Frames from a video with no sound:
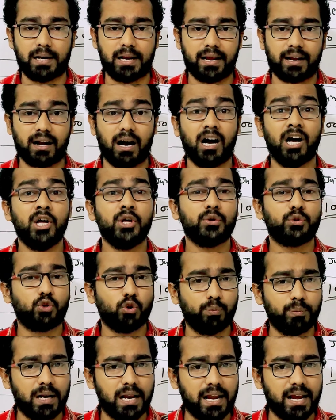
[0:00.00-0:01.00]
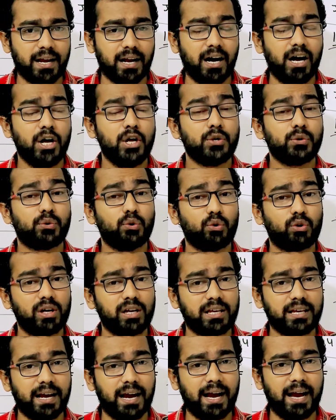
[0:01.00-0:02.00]
मिलेगा क्यों मिलेगा क्योंकि
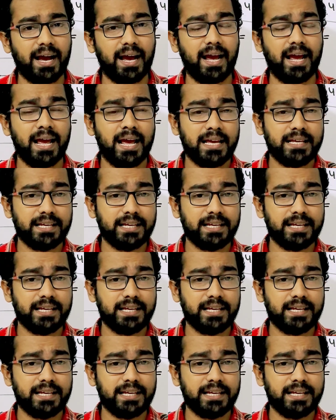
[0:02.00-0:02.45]
क्या है